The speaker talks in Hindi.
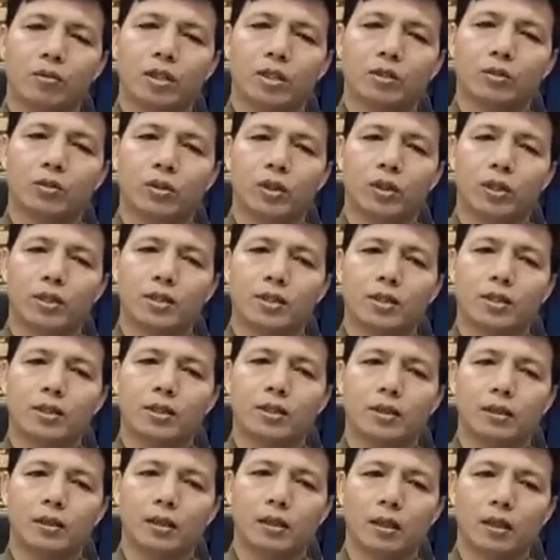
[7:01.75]
और हमारे लोगों का
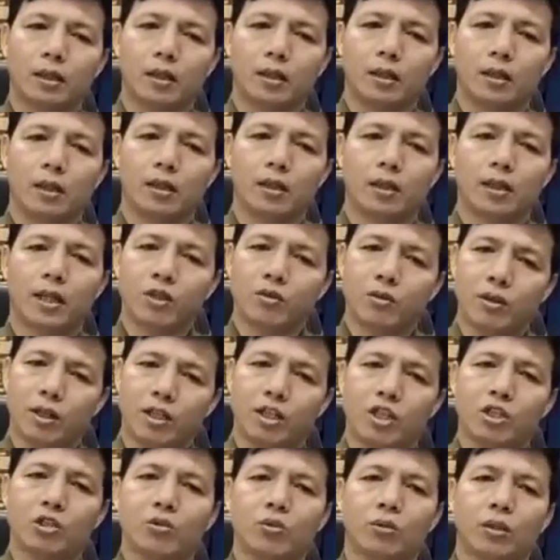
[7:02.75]
थोड़ा सा
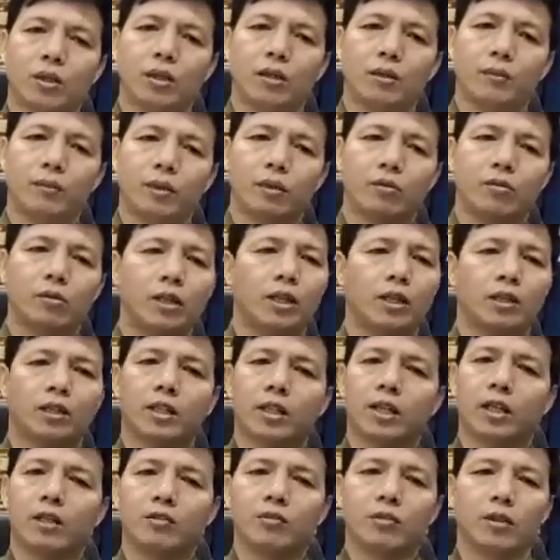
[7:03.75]
कैजुअल एटीट्यूड
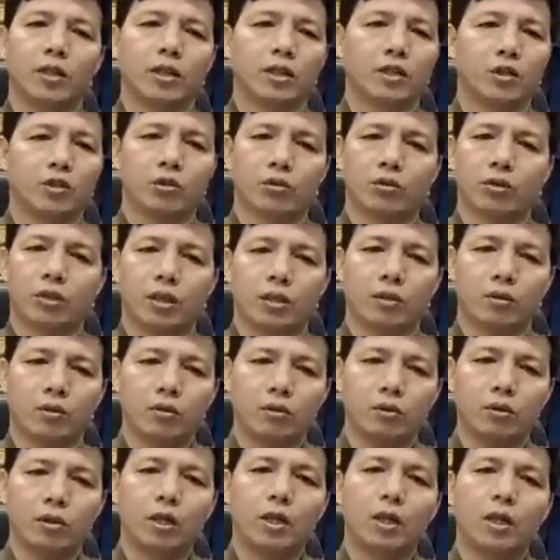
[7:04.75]
है बिल्कुल
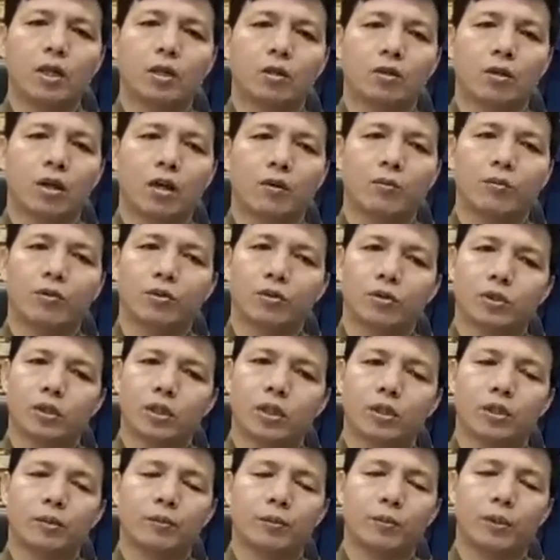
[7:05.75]
कैजुअल एटीट्यूड ना हो
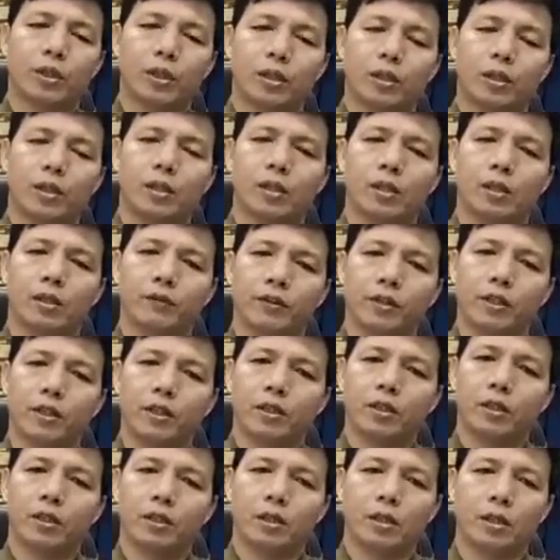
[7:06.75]
तो हम लोग
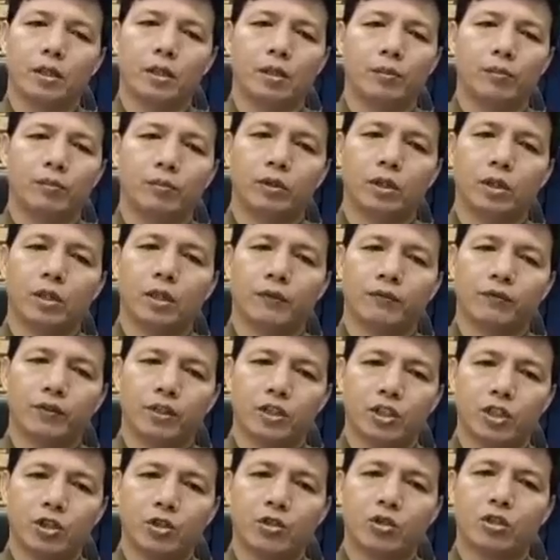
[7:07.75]
भी अभी
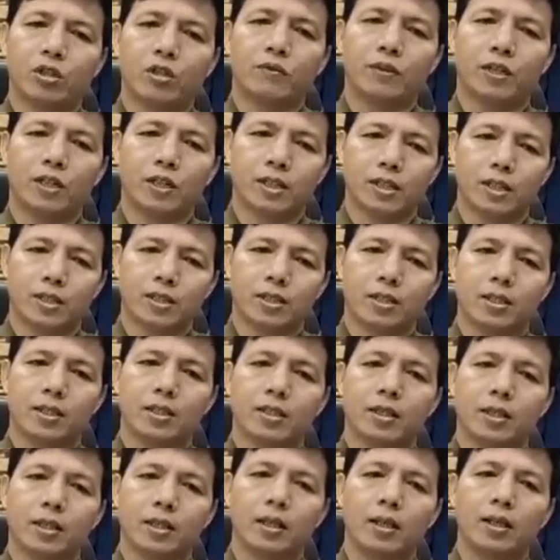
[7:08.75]
अपना सीनियर
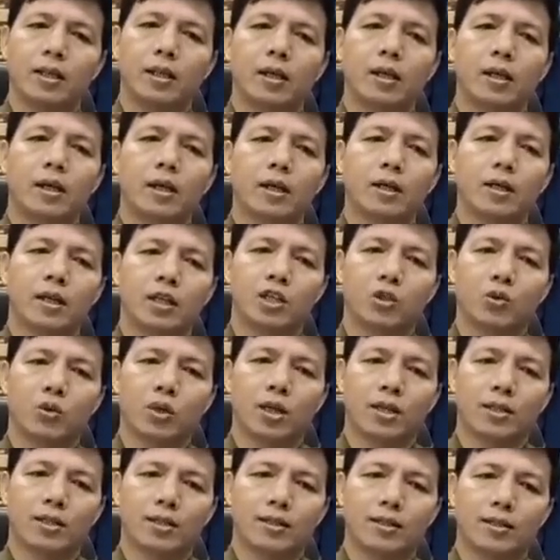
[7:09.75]
से डिस्कस कर रहे हैं
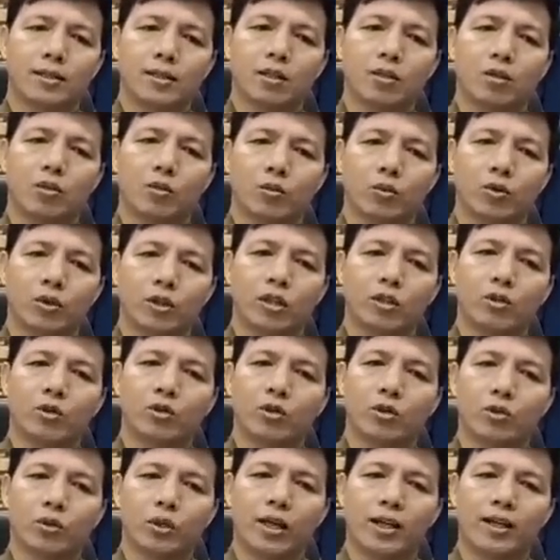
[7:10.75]
कि जो
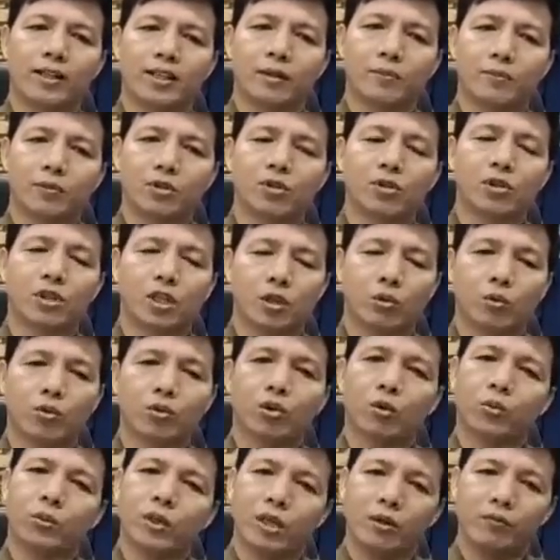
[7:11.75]
एसेंशियल कम्युनिटी और जो
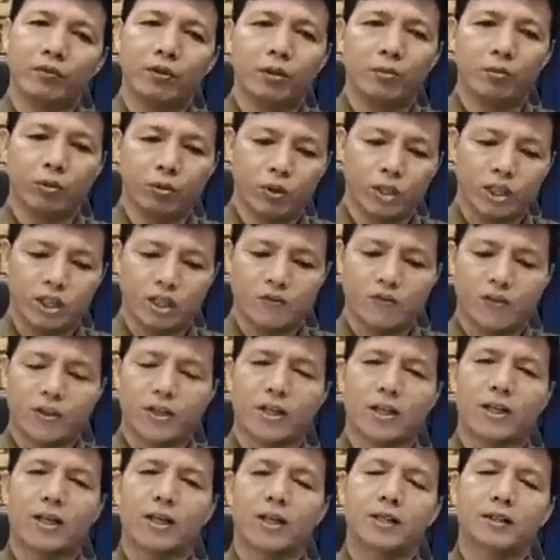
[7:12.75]
एग्जामेशन है उसको भी हम
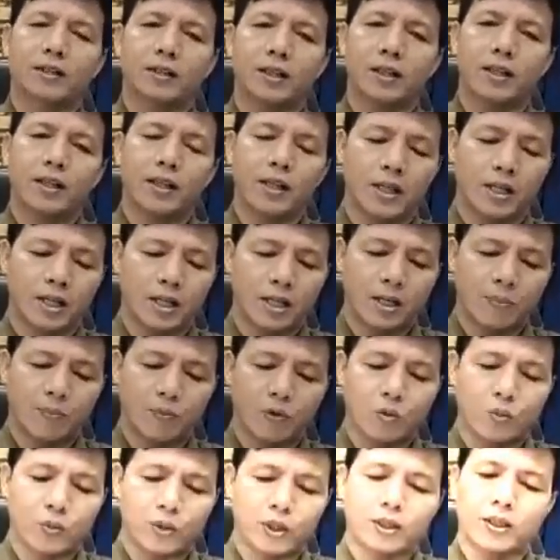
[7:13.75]
रिव्यू करना पड़ेगा
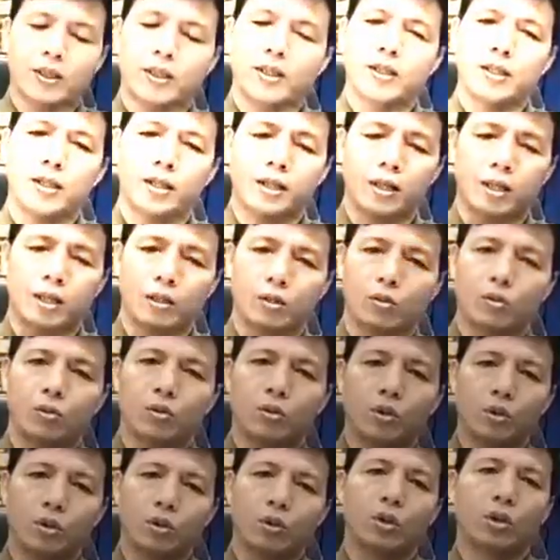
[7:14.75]
लगता है अगर आप कॉपरेट
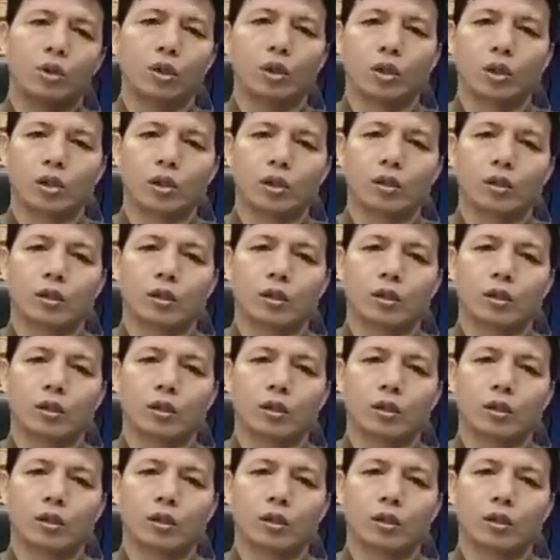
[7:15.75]
नहीं करेंगे तो